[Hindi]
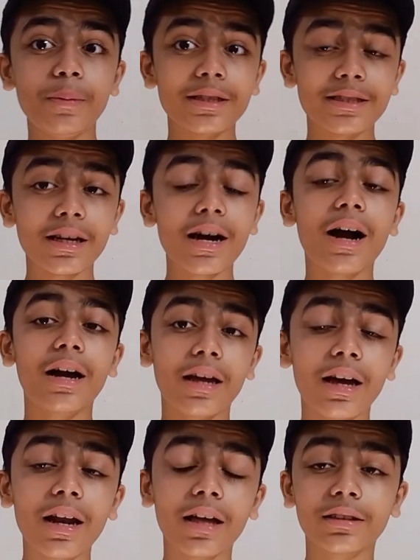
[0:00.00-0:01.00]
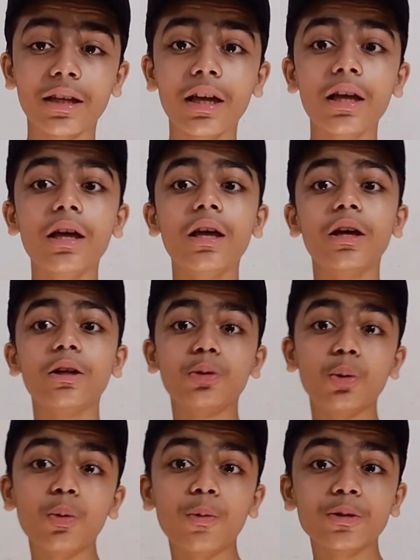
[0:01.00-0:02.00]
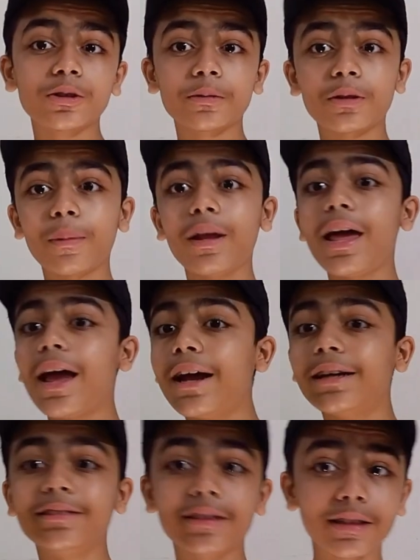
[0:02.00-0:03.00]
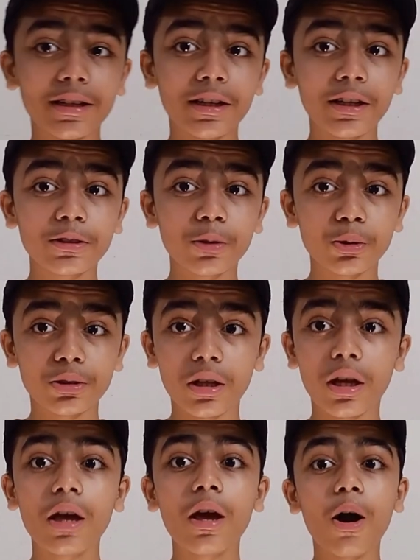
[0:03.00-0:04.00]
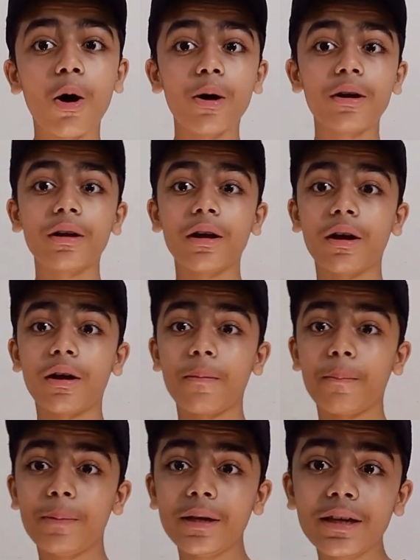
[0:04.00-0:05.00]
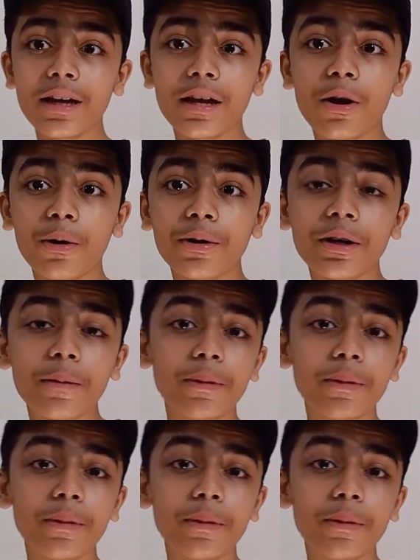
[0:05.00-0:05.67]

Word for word: भी चीज़ बेचने का ख्याल आता है तो वो सबसे पहले एड्स रन करने की सोचता है एंड बींग एन ऑर्डनी